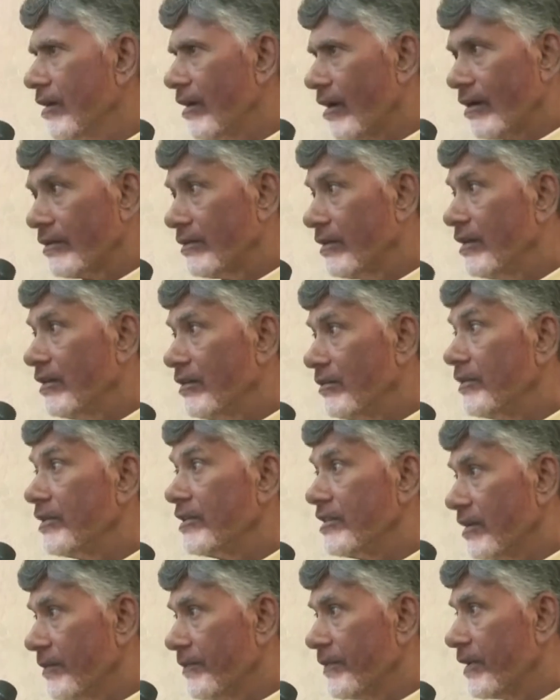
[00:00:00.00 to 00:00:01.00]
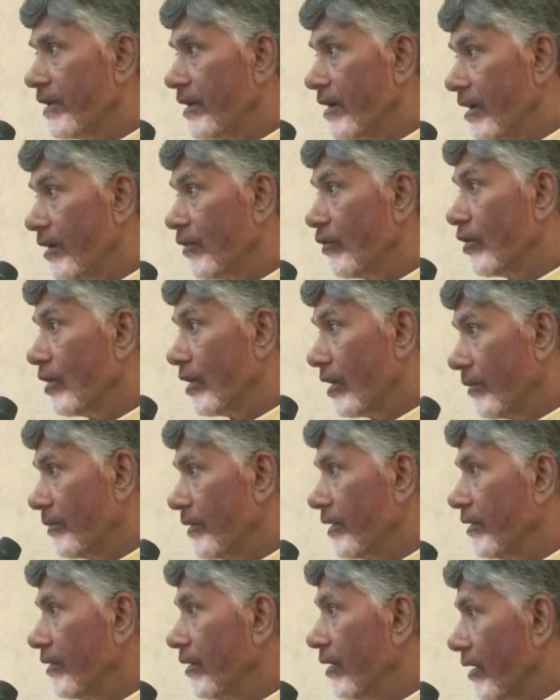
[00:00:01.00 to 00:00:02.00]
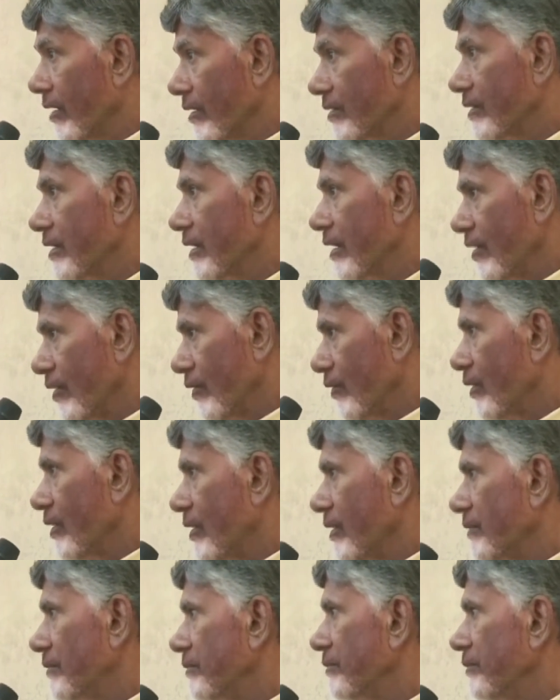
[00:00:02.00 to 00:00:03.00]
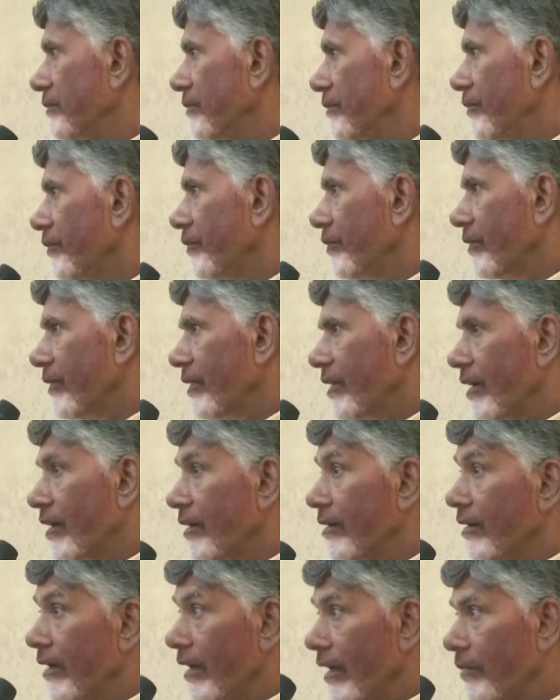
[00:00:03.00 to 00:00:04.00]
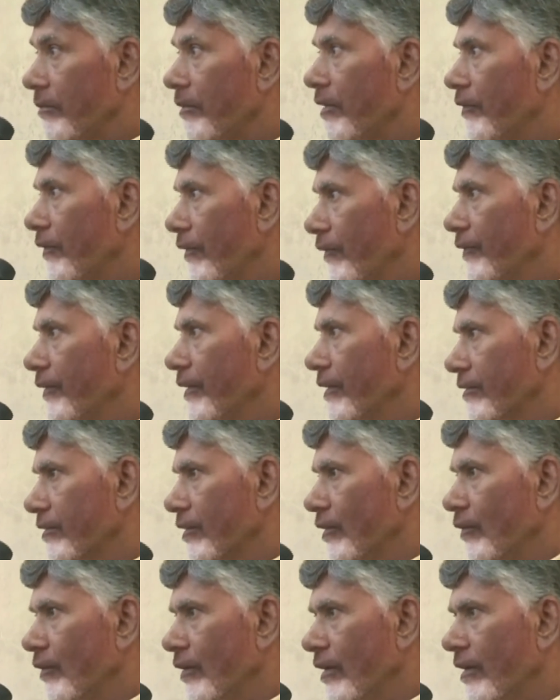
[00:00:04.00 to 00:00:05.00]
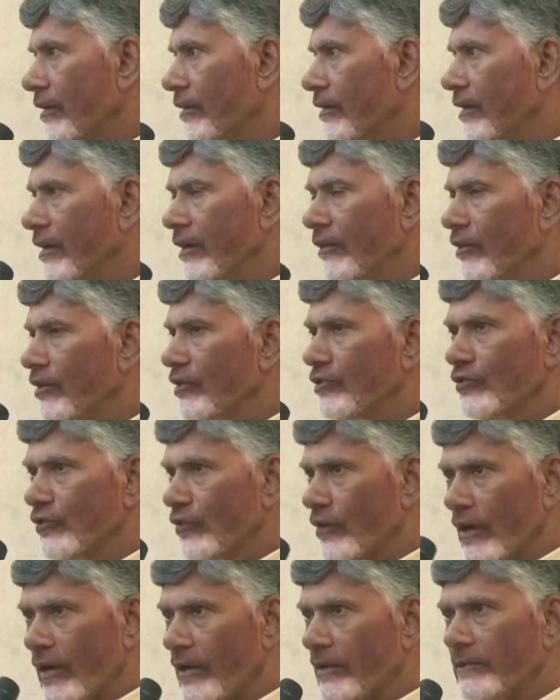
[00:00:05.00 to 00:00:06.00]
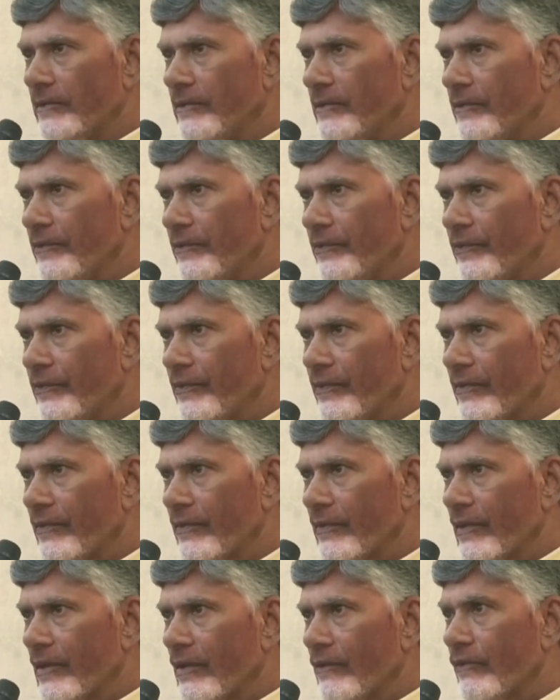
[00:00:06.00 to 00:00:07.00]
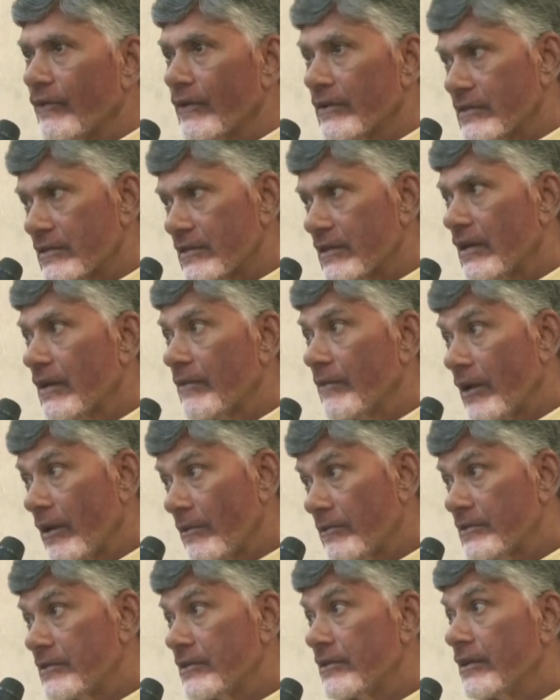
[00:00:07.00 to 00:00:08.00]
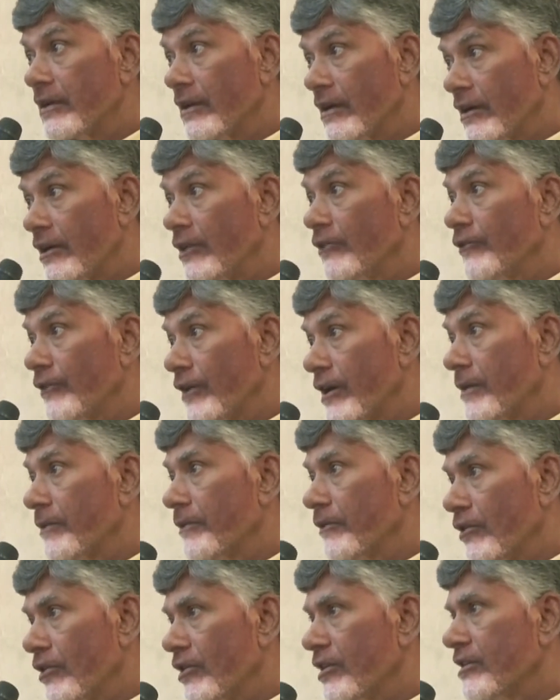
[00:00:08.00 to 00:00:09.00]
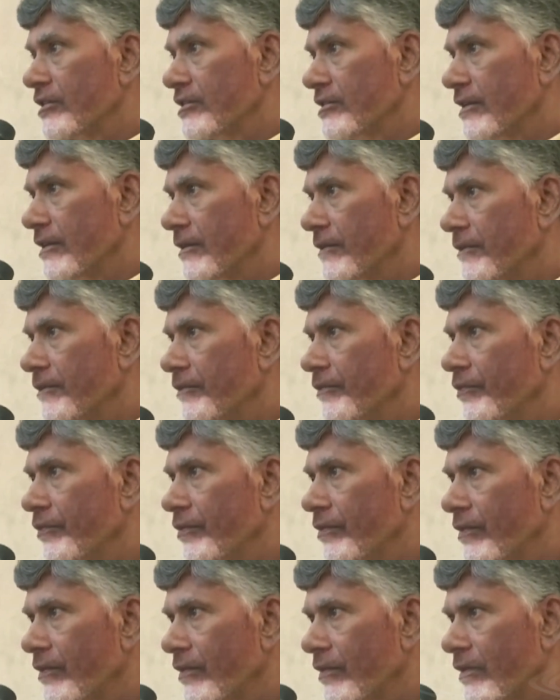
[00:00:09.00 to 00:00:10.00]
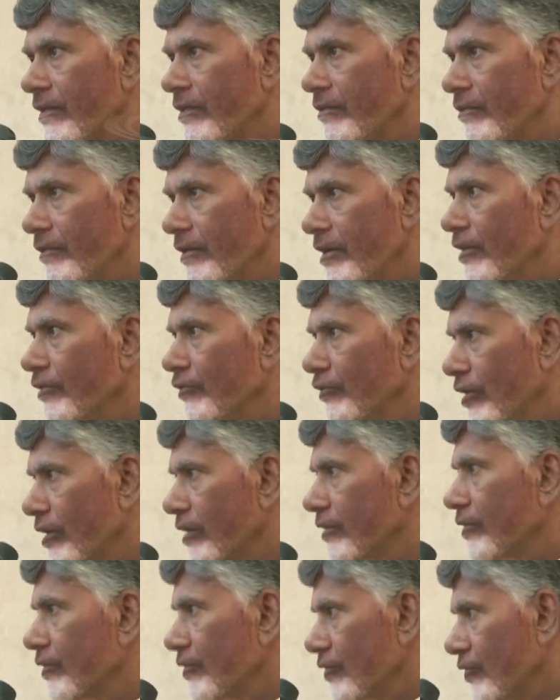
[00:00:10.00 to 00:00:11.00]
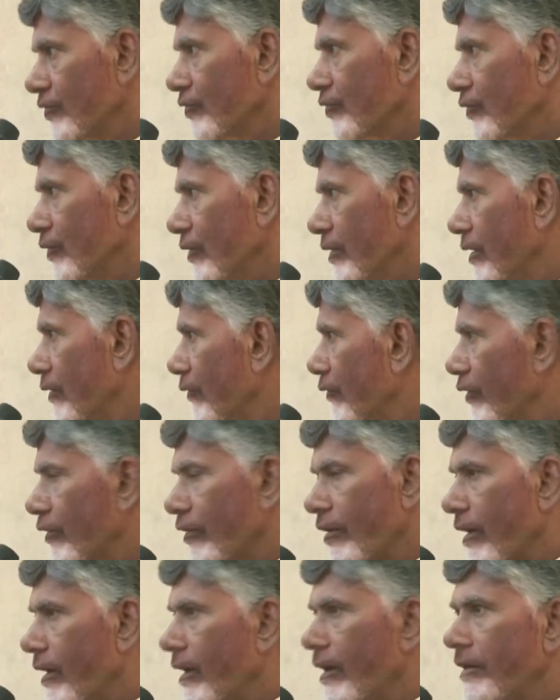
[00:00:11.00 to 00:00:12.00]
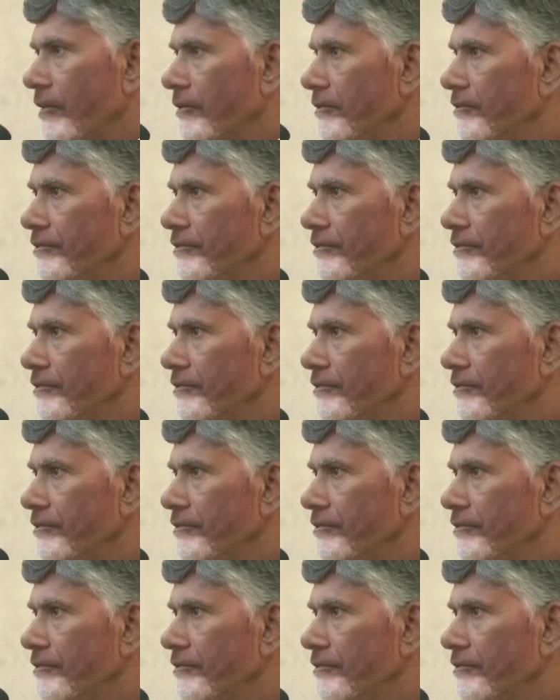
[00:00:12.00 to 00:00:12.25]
నాకు తెలియదు మీరు చెప్పాలి నేను కూడా నలభై ఐదేళ్ళు రాజకీయాల్లో ఉన్నా అట్ ది హెల్మ్ ఆఫ్ అఫేర్స్లో ఉన్నా నేను ఎవరిని చూడలా ఫస్ట్ టైం ఐఎమ్ సీయింగ్ ఎ డిఫరెంట్ పాలిటీషియన్ మీరందరూ అర్థం చేసుకోవాలి ఎవడు రాలా